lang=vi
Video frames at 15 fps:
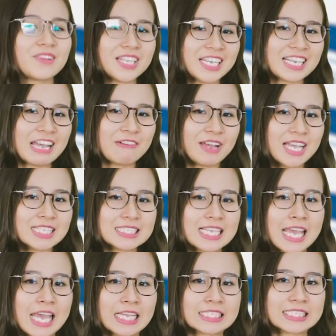Vậy thì KaiOS
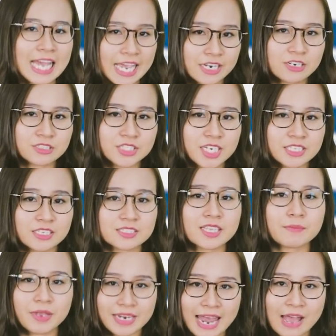sẽ chạy được trên những
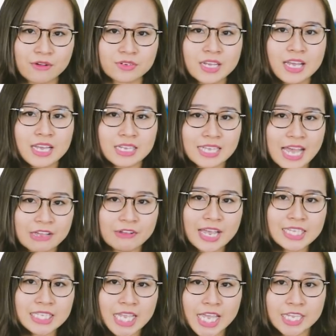thiết bị nào?
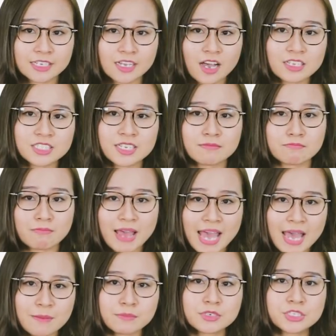KaiOS hiện có trên
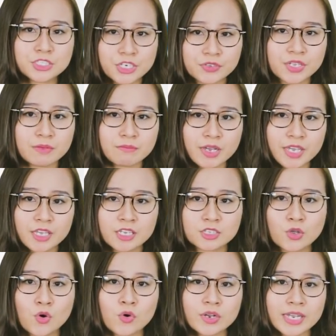ba mươi triệu thiết
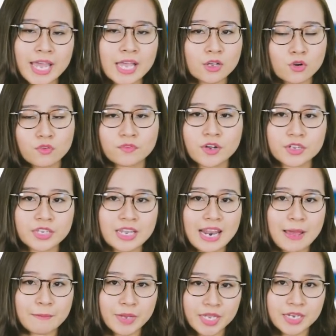bị thuộc các khu vực như
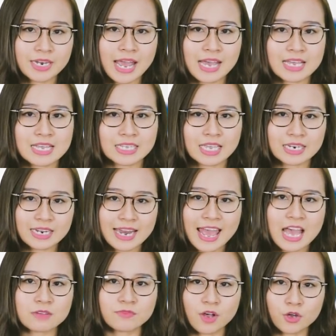là Mỹ nè,
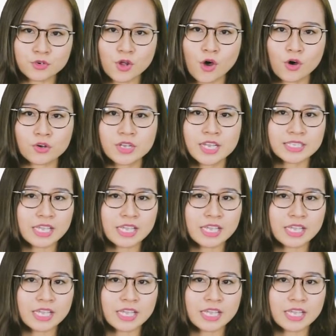Canada và Ấn Độ.